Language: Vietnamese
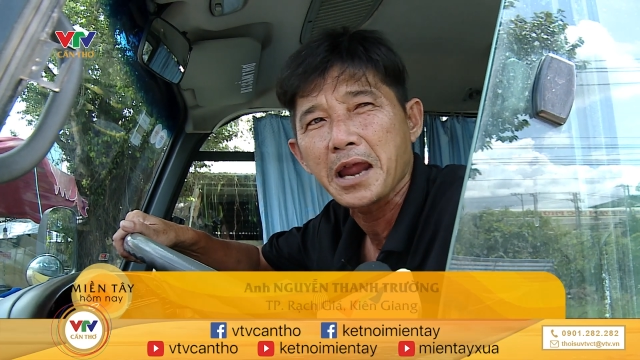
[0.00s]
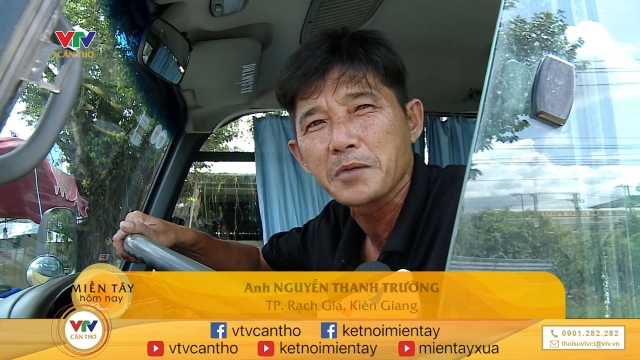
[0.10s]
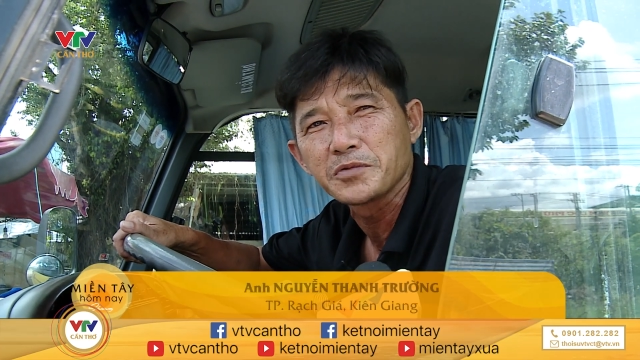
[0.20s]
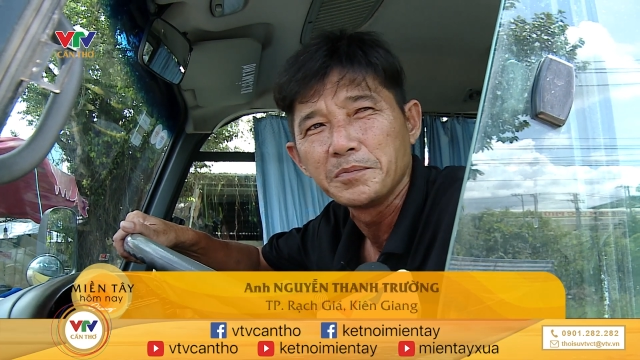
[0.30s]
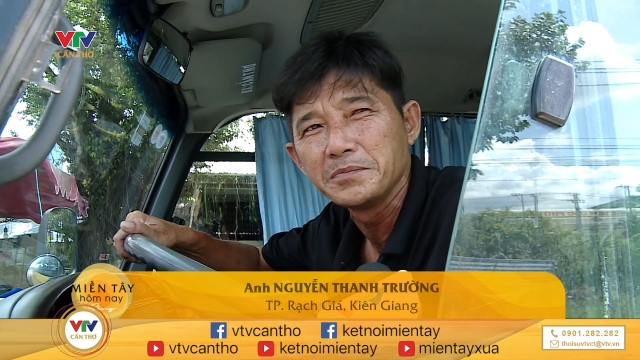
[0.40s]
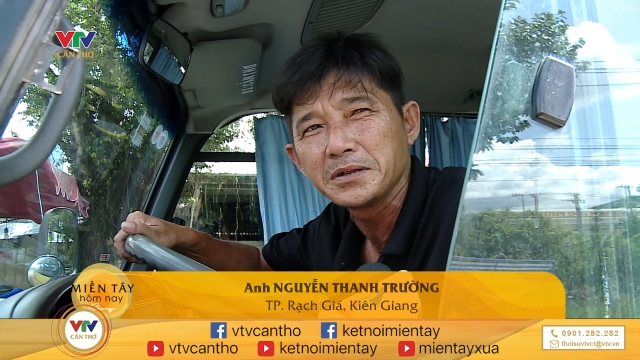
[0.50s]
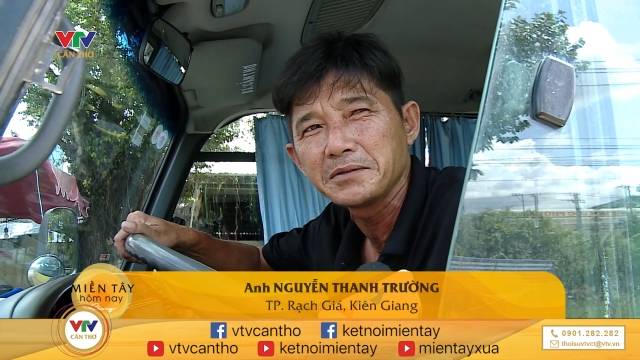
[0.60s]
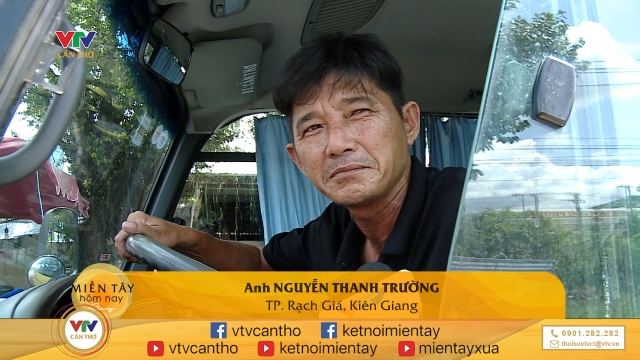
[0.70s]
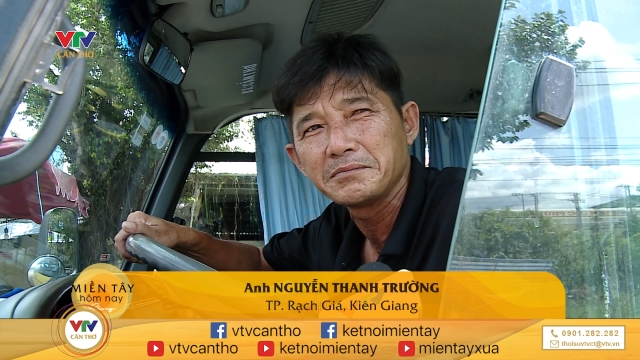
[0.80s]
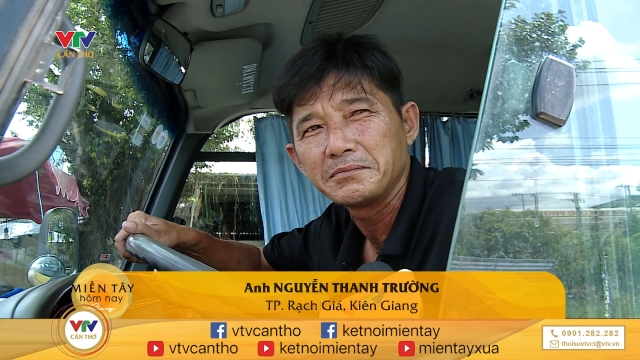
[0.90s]
la um sùm.
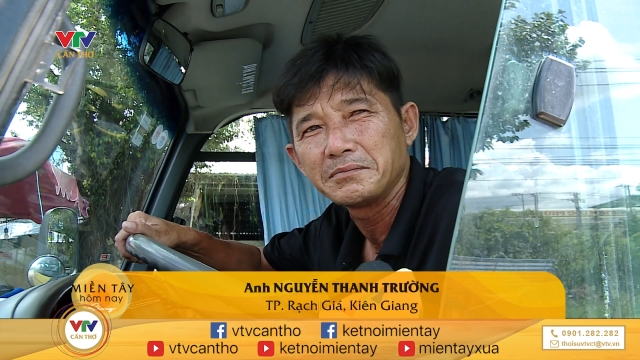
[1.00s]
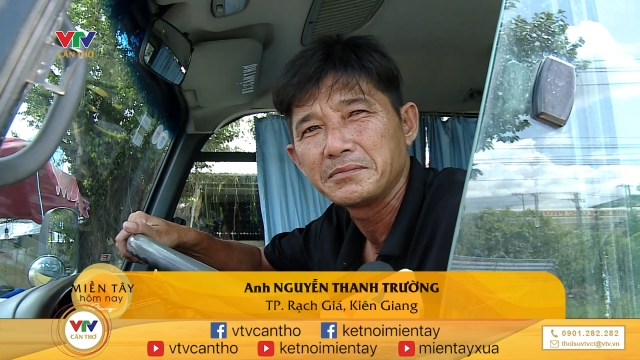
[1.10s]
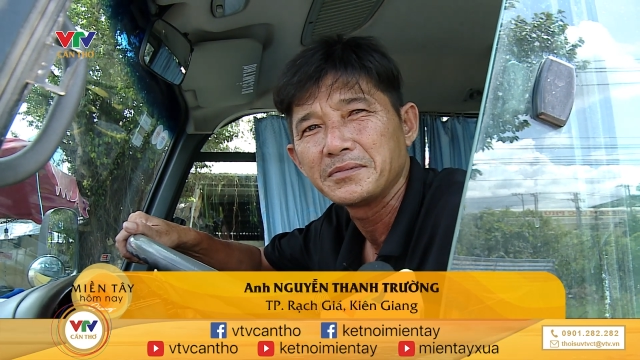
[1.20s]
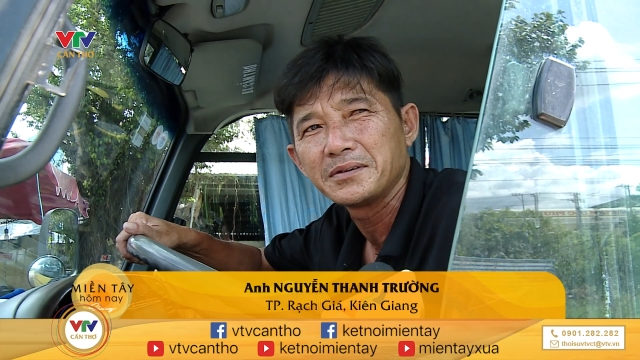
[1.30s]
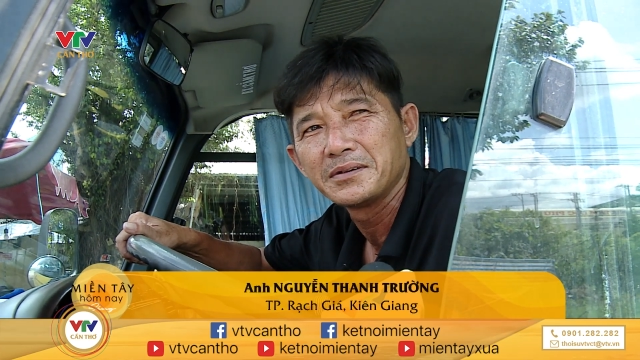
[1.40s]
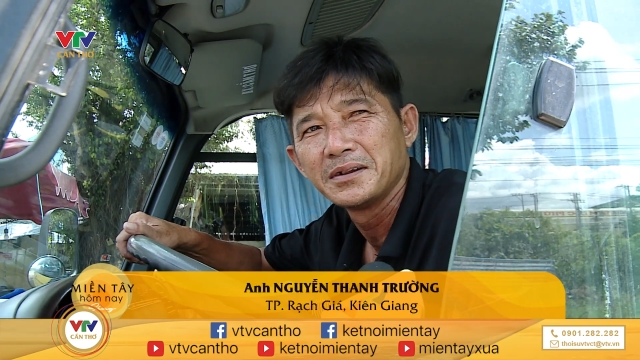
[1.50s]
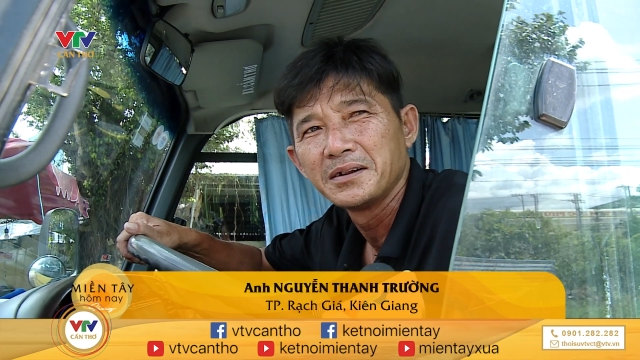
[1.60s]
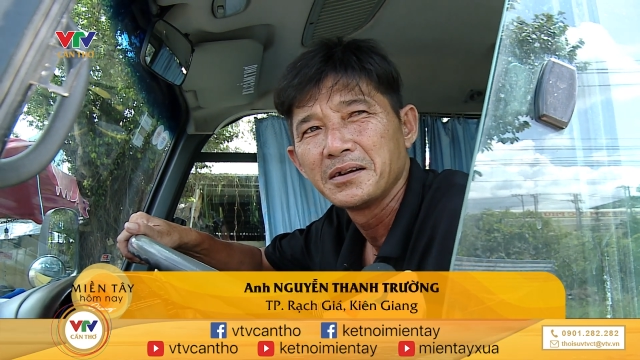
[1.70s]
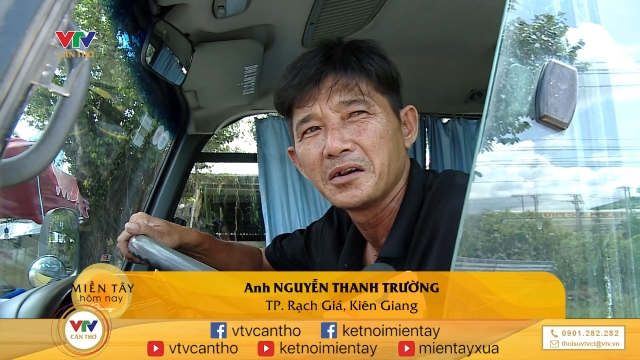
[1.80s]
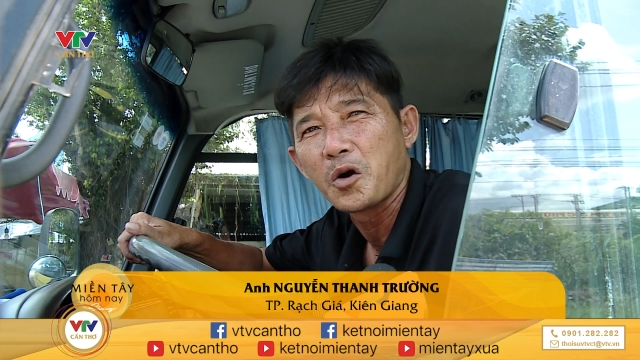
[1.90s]

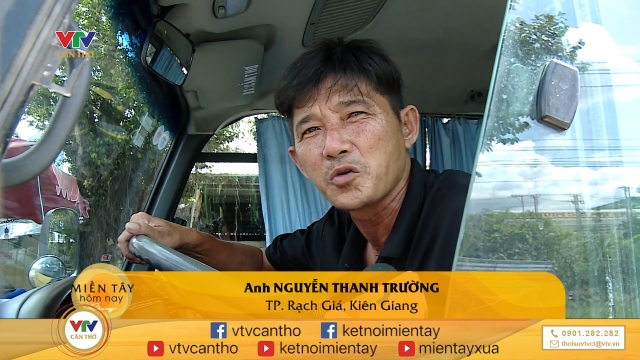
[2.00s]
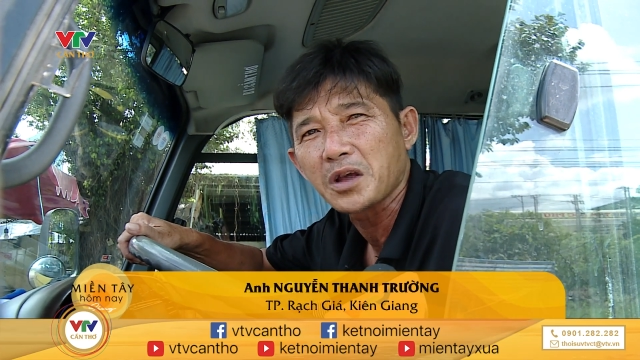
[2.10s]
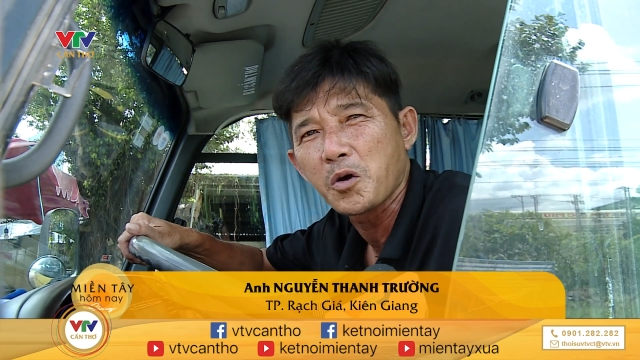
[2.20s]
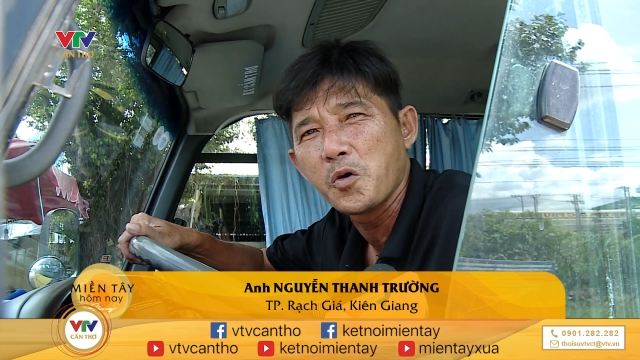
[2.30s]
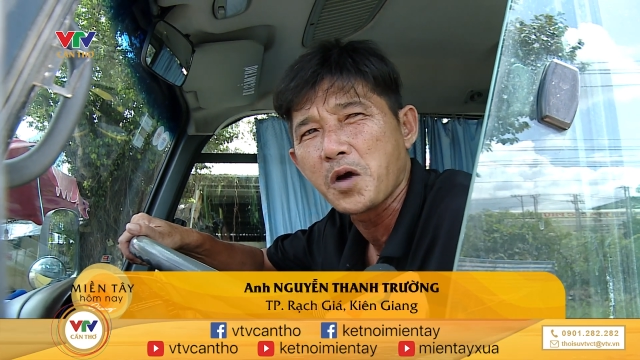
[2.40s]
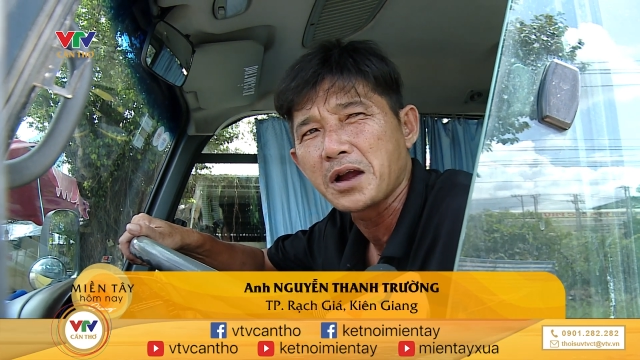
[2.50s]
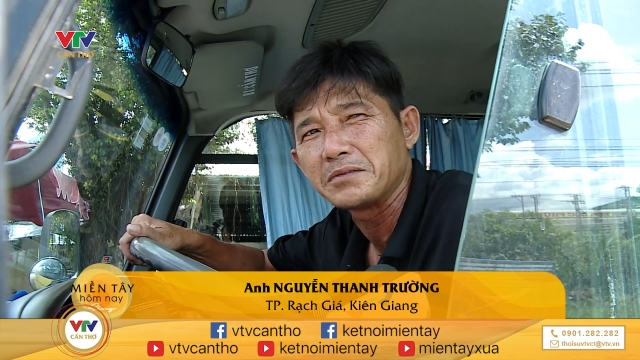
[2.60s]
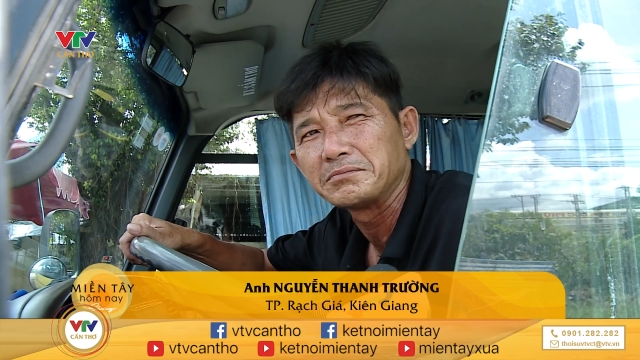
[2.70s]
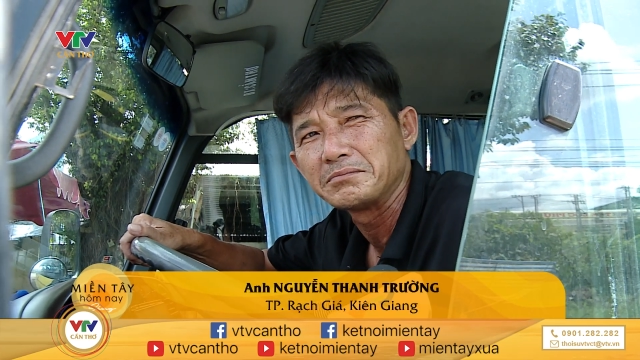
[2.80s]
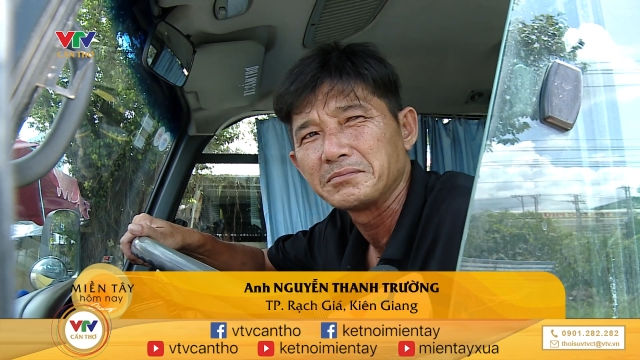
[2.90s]
Lộn xấu
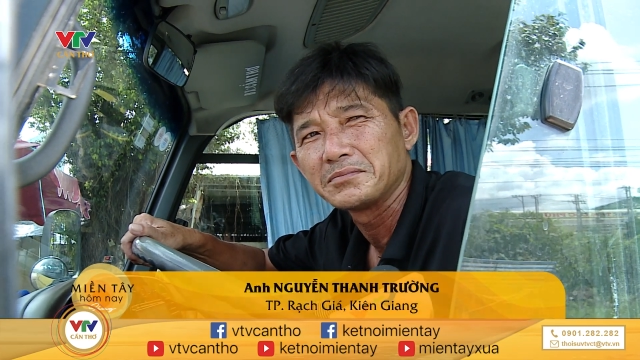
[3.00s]
quá,